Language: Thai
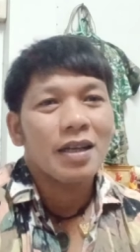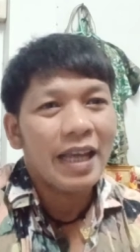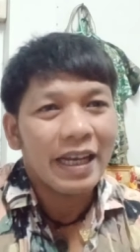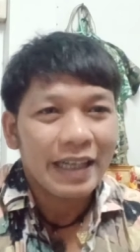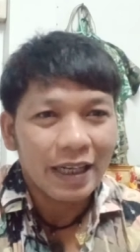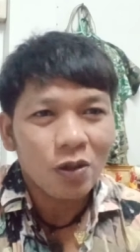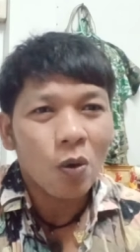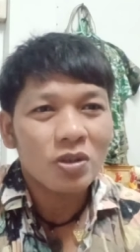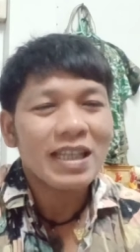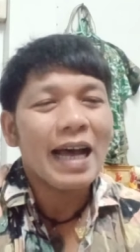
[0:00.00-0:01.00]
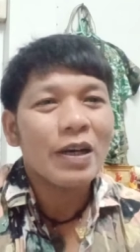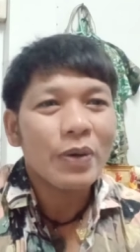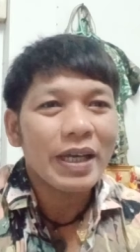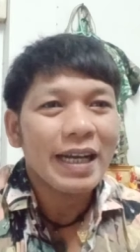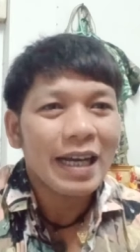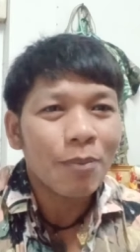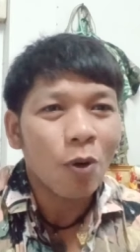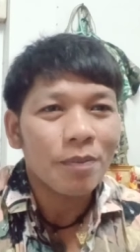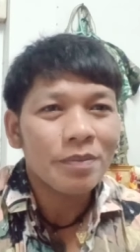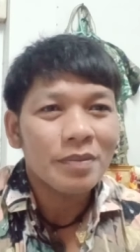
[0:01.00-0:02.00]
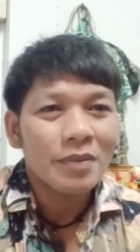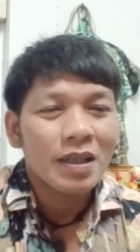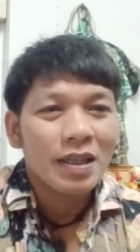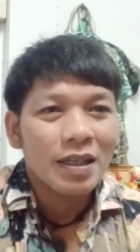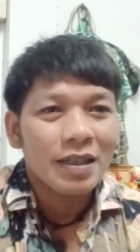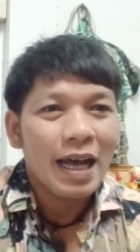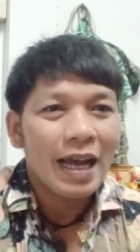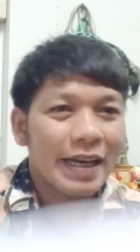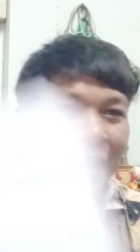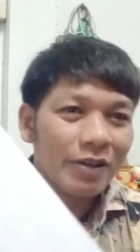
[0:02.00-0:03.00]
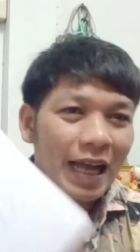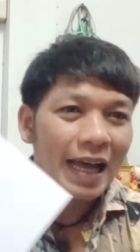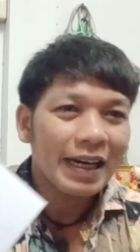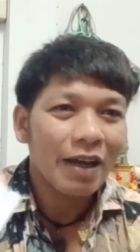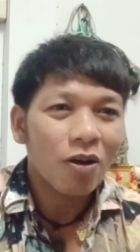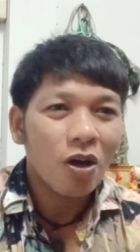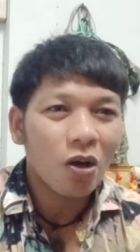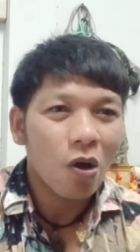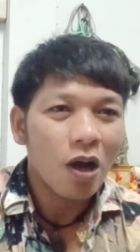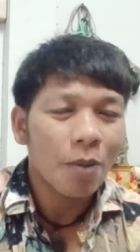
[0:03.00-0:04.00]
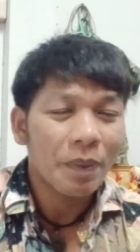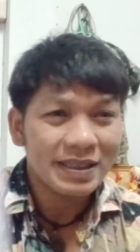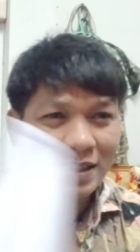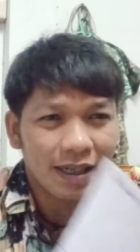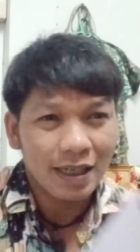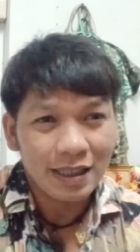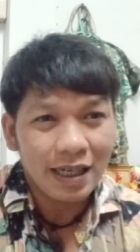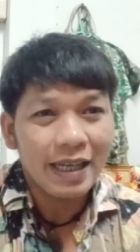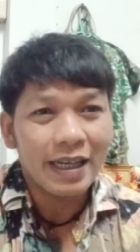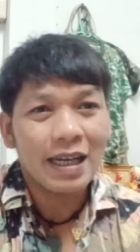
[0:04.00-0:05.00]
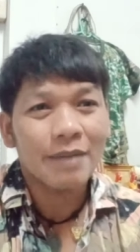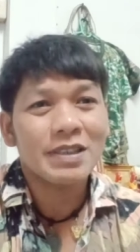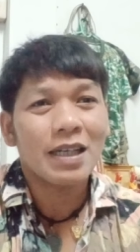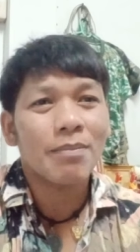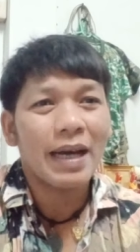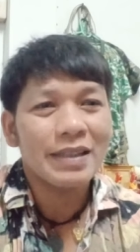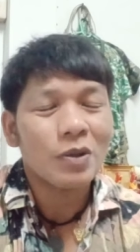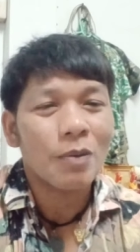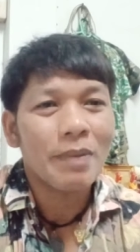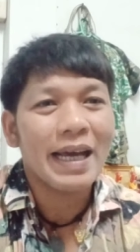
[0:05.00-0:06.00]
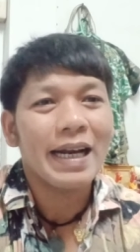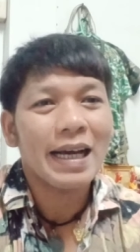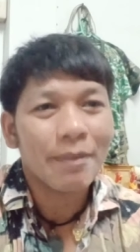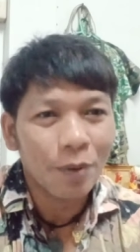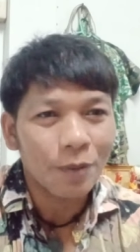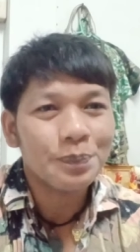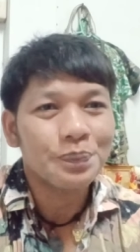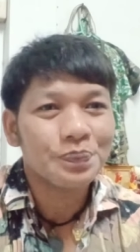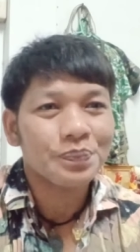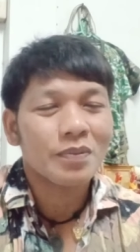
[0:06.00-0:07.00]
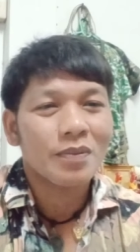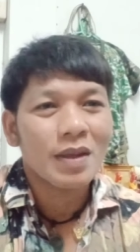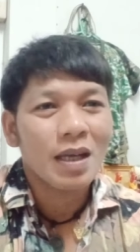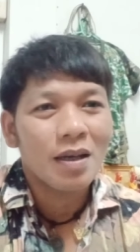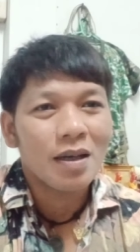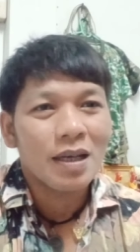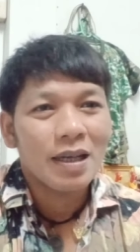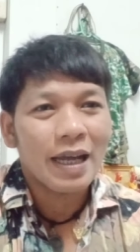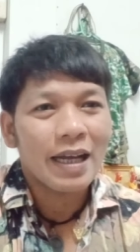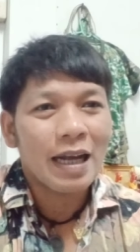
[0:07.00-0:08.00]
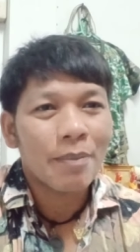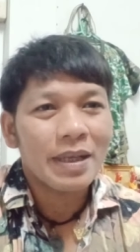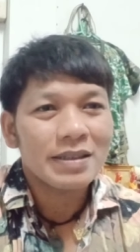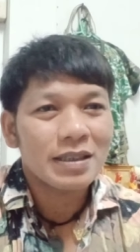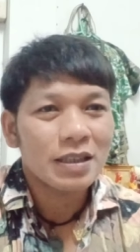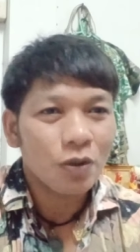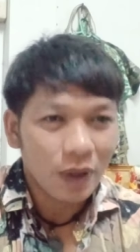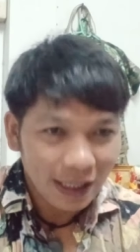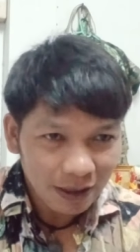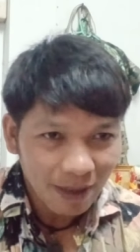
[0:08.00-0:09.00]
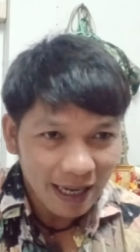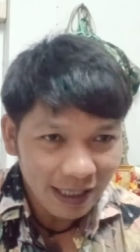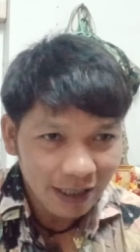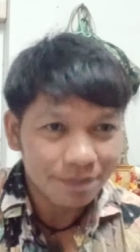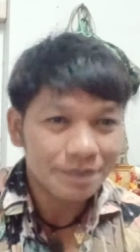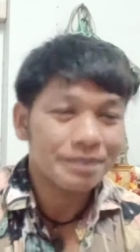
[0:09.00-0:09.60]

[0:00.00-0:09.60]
เลขเด่นโอสายลุยนะครับ ผมได้แนวทางแล้วก็ลองเอาไปเสี่ยงลอตเตอรี่นะครับ สักใบสองใบนะครับ ผม แนะนำให้ซื้อหวยรัฐบาลนะครับ